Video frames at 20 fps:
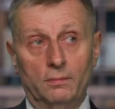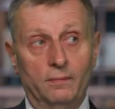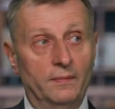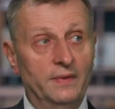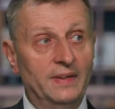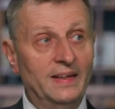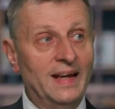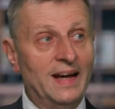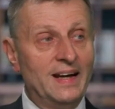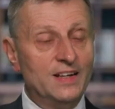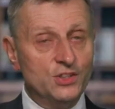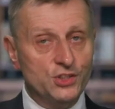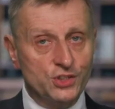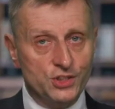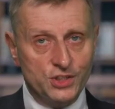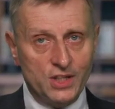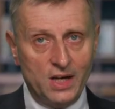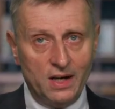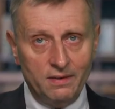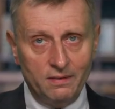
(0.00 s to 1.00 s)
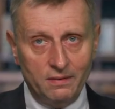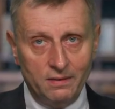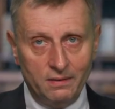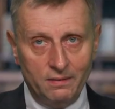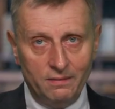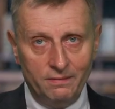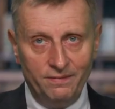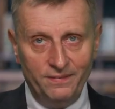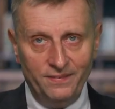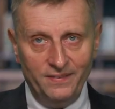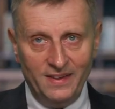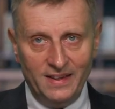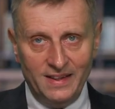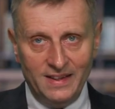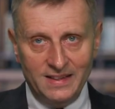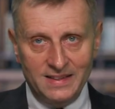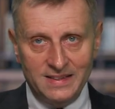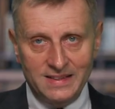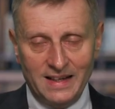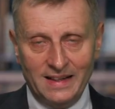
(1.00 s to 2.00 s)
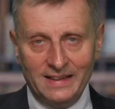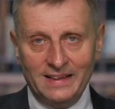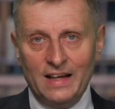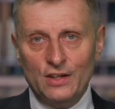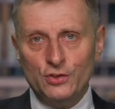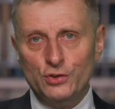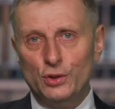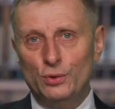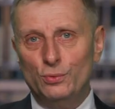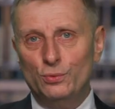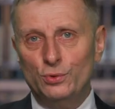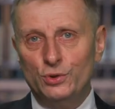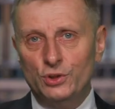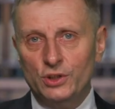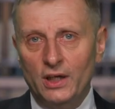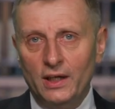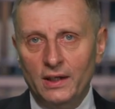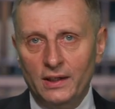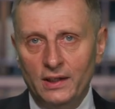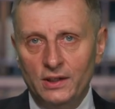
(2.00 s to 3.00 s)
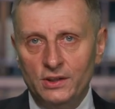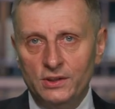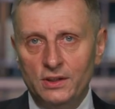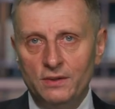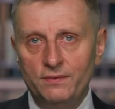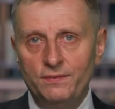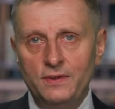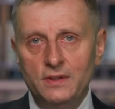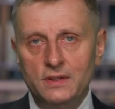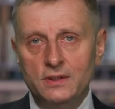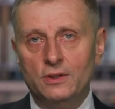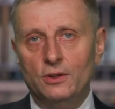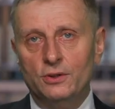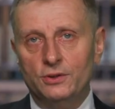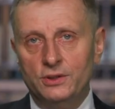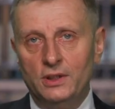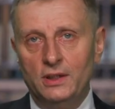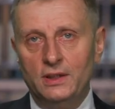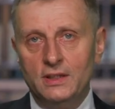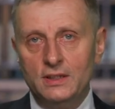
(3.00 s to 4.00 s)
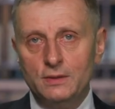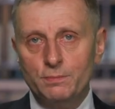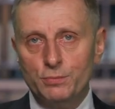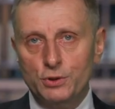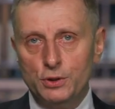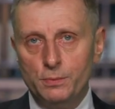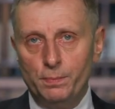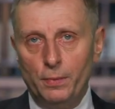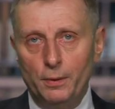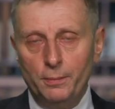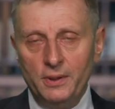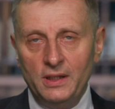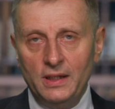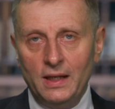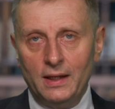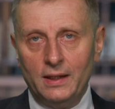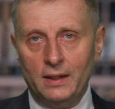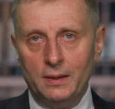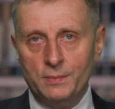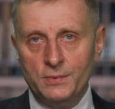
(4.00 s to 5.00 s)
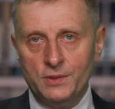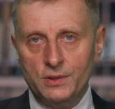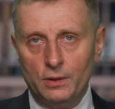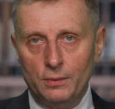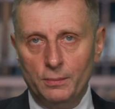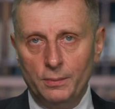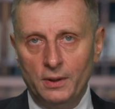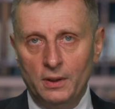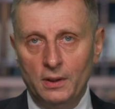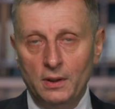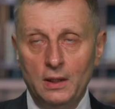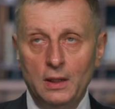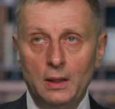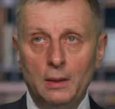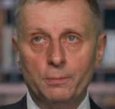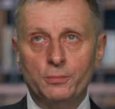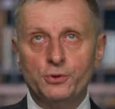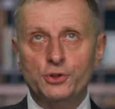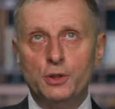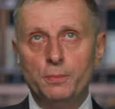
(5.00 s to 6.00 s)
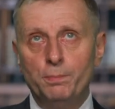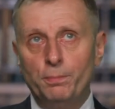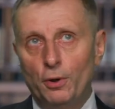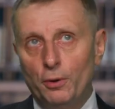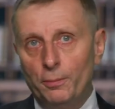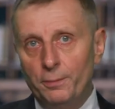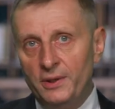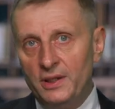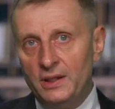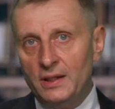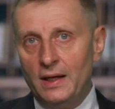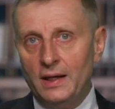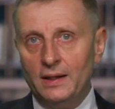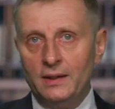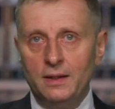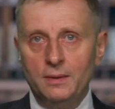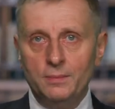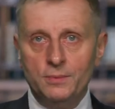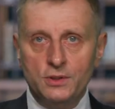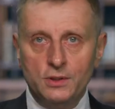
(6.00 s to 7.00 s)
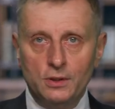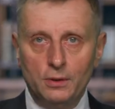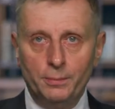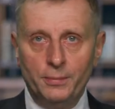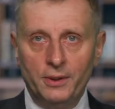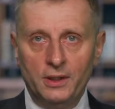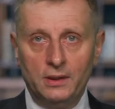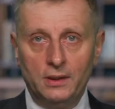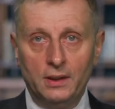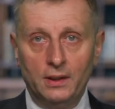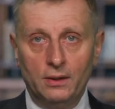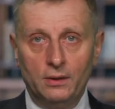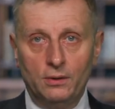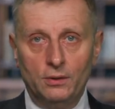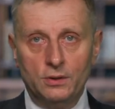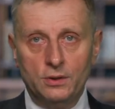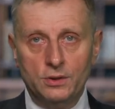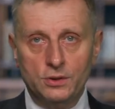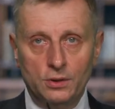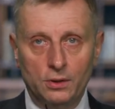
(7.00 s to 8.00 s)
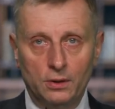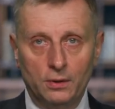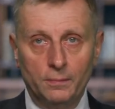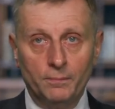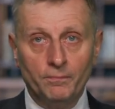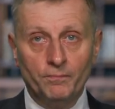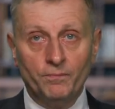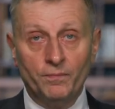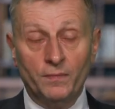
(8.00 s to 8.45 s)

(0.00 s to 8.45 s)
nasza wiedza, nasze uczenie się w istocie jest przypominaniem sobie. Przypominaniem sobie tego, co,